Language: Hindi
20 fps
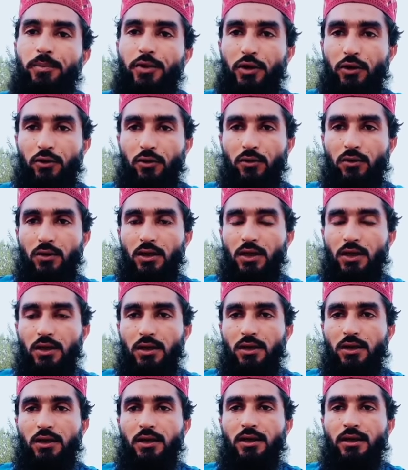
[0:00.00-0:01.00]
भिगो
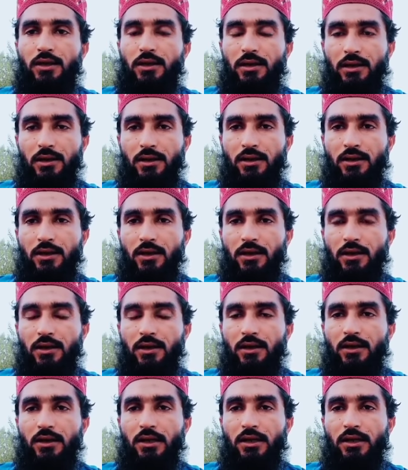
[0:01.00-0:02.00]
के रखना
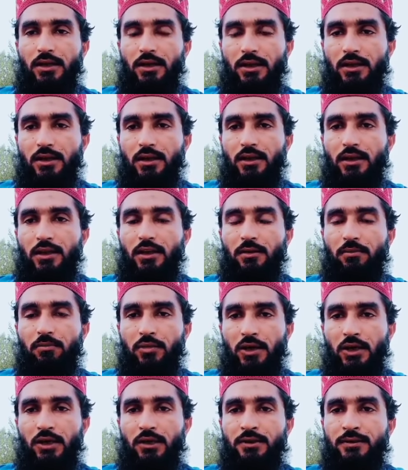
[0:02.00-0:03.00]
है रखने के
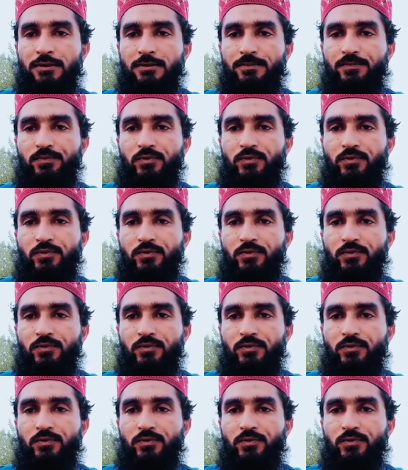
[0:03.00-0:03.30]
बाद